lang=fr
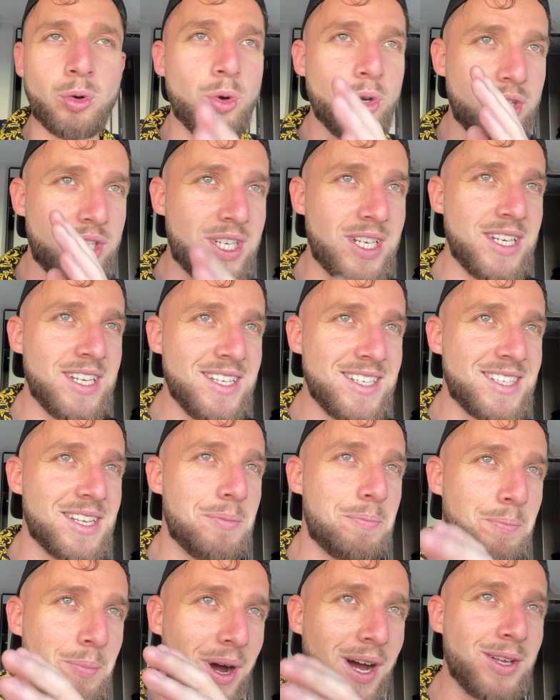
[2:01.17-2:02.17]
le Chili, c'est
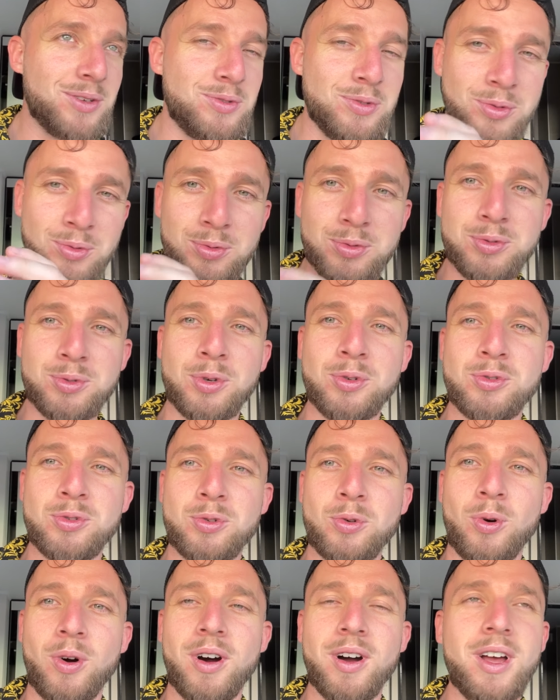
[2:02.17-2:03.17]
pas du tout ce que tu
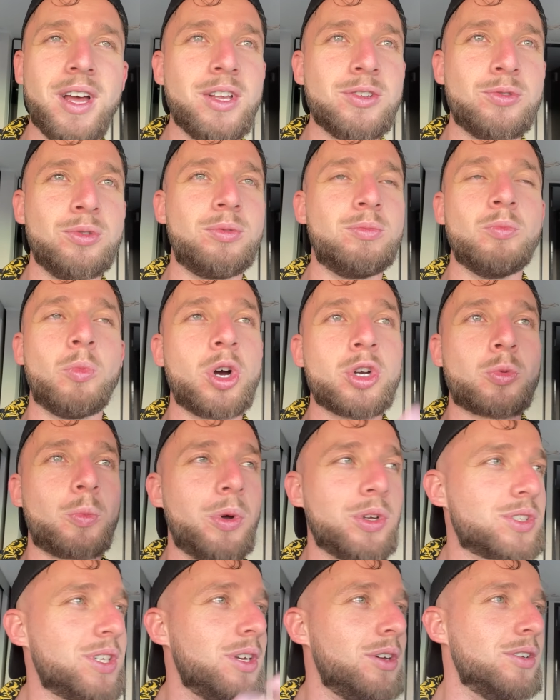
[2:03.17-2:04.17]
crois. moi, je
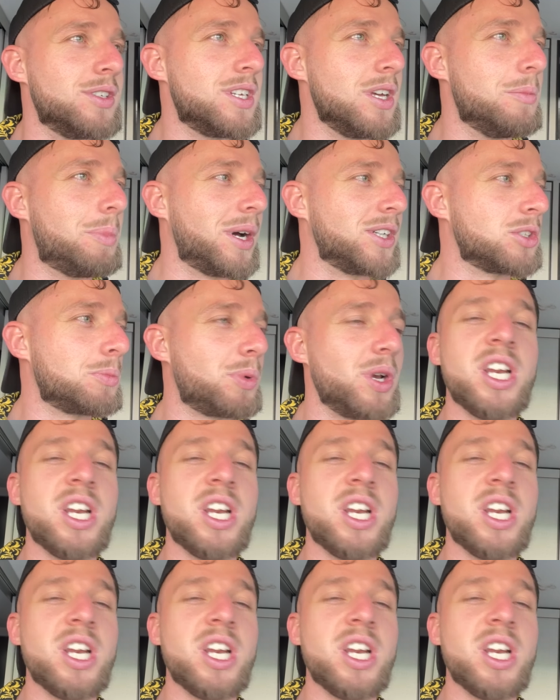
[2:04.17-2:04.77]
pensais, euh, tu sais, par exemple,